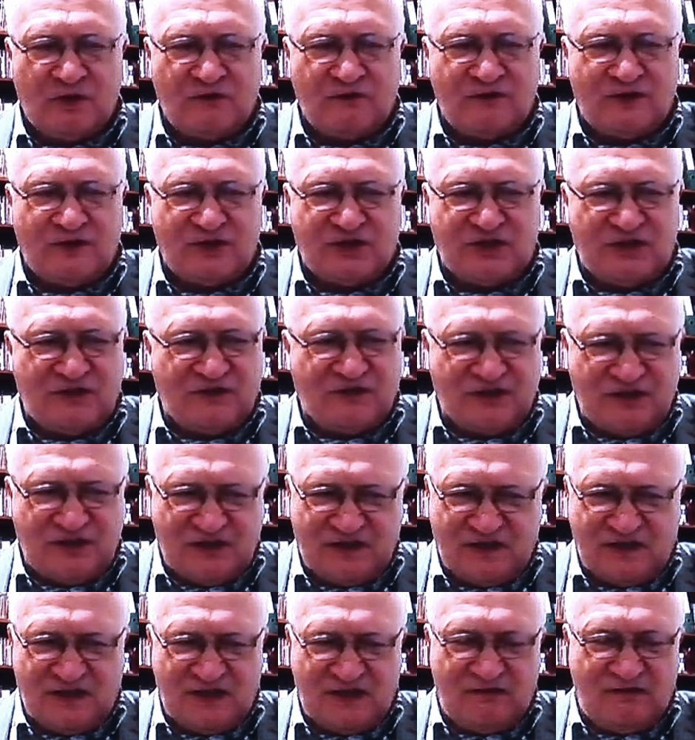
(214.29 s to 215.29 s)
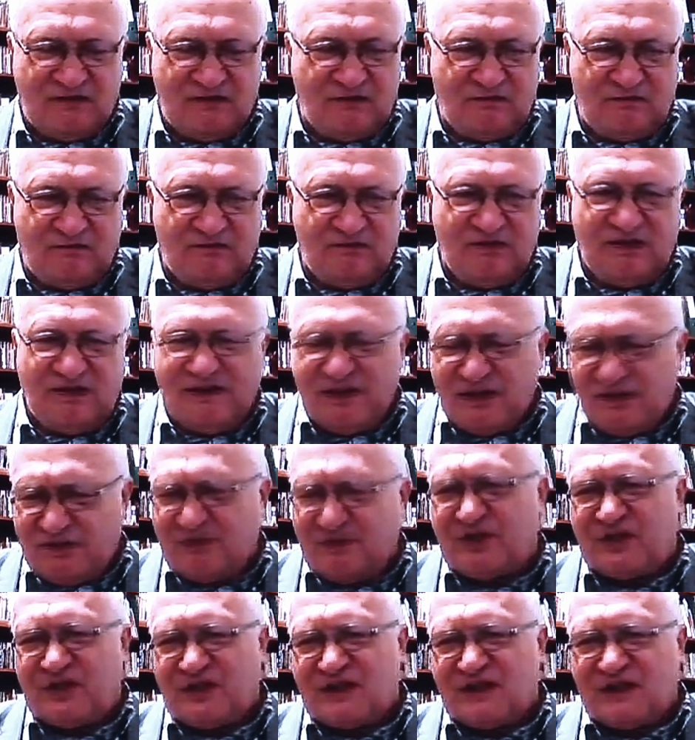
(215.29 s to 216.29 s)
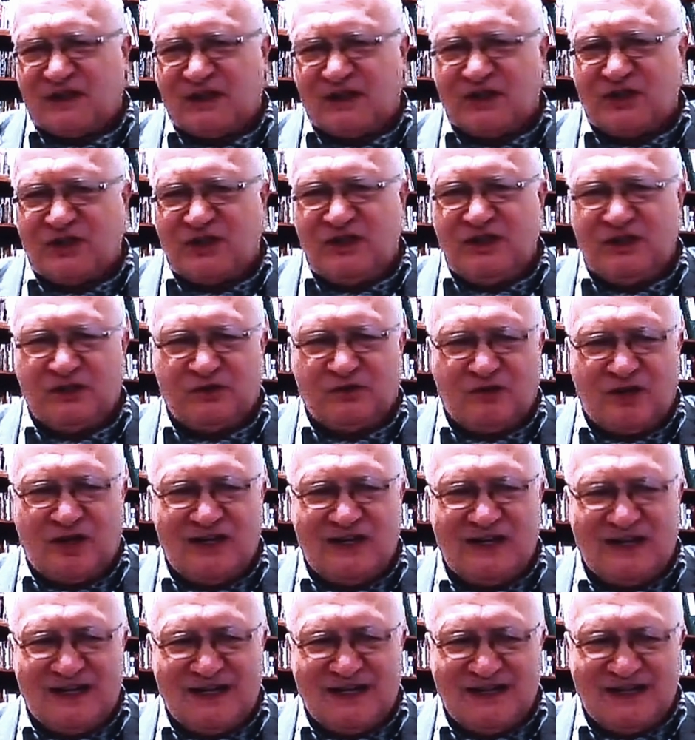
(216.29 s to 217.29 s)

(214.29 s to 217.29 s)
to właściwie wszystkie, nie wiadomo, czy się zakazili naturalnie,